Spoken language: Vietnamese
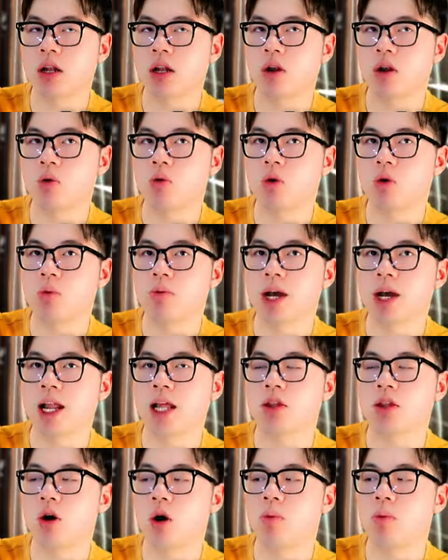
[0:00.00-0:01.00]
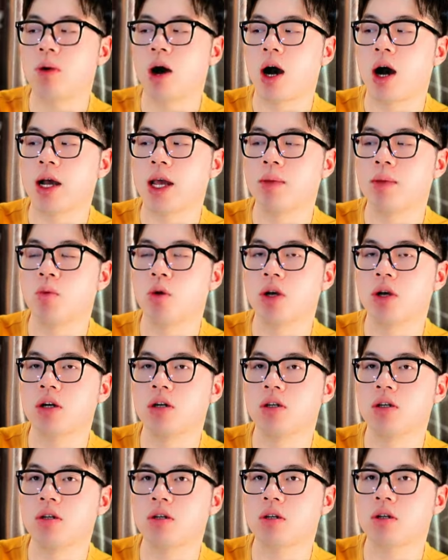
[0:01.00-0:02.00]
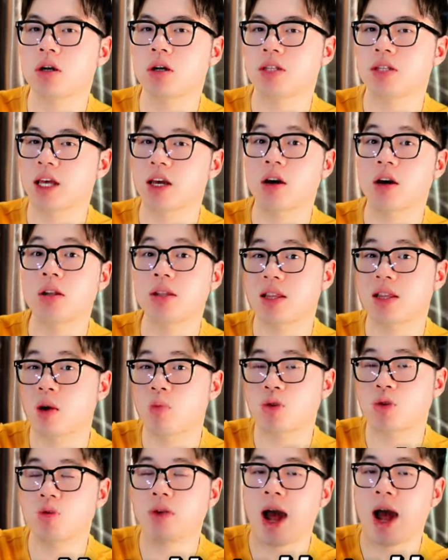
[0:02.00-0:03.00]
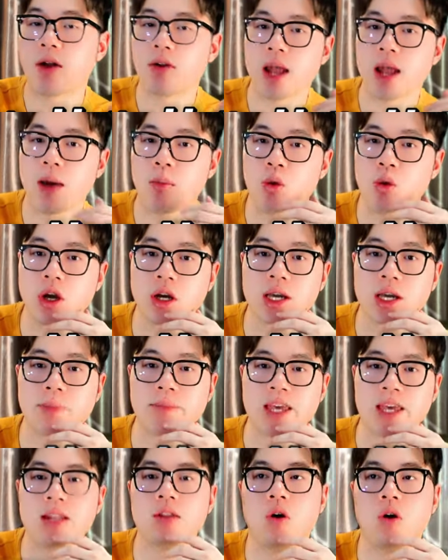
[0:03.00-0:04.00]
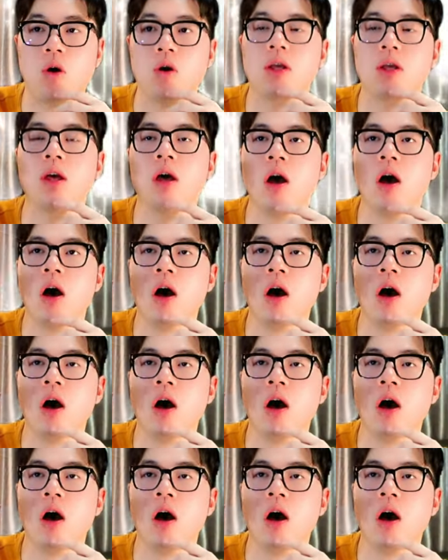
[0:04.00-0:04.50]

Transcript: Nó lưu cũng khá là tốt ở cái mùi hương, chỉ có tông chủ đạo là mùi hương cam chanh thôi.